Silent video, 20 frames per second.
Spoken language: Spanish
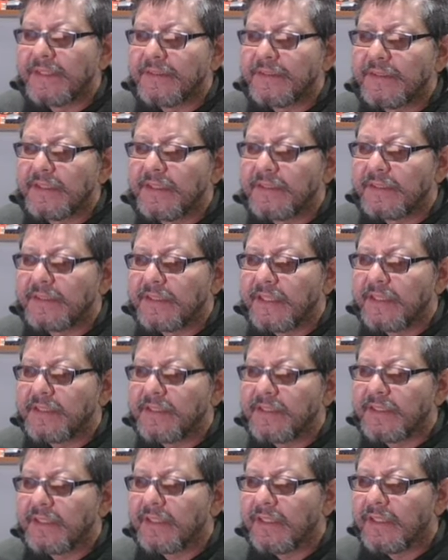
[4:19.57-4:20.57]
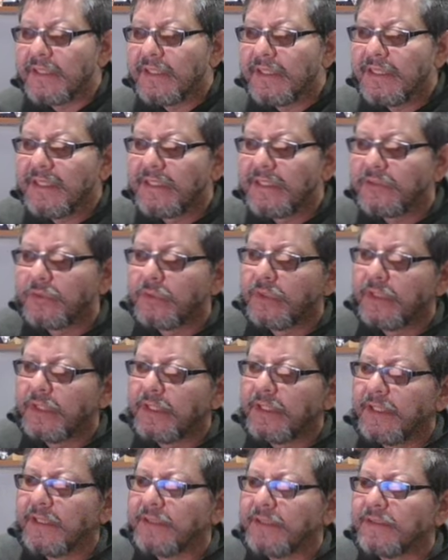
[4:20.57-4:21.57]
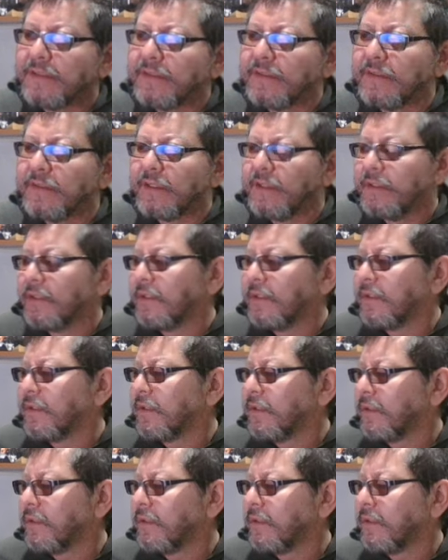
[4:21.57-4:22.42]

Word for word: SSH y las utilidades estándar.